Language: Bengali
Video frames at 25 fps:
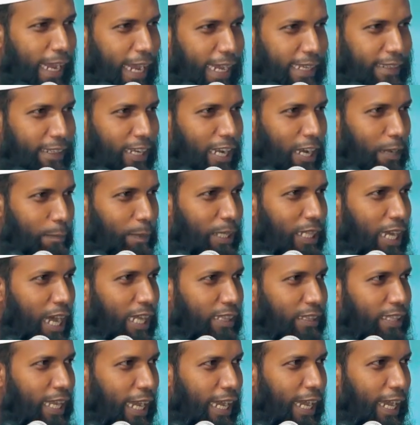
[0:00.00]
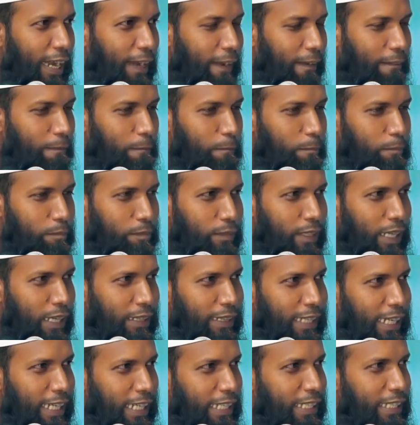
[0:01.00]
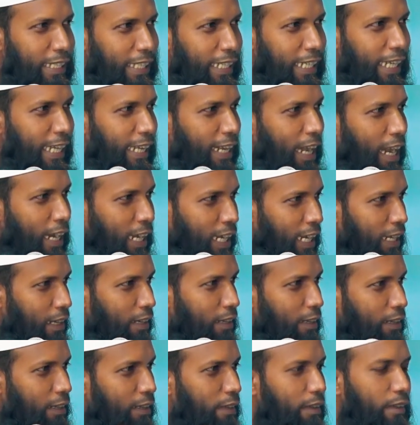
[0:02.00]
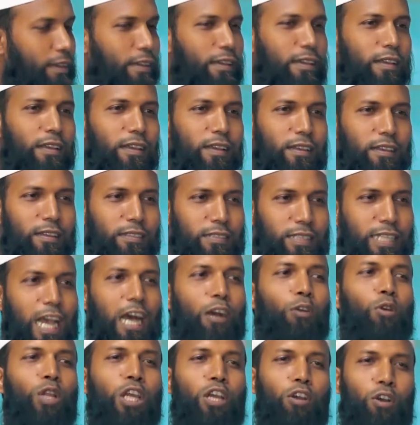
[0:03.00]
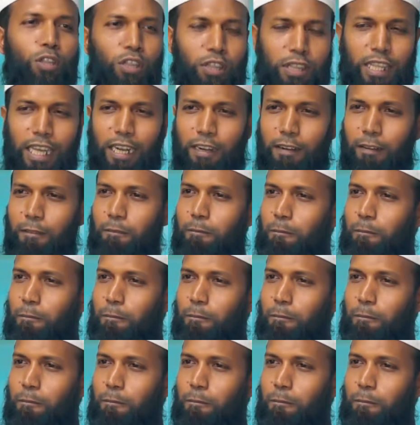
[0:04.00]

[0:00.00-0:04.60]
এই দিনের বিদাত দেখেন তিনি ইরানে চাকুরি করতেন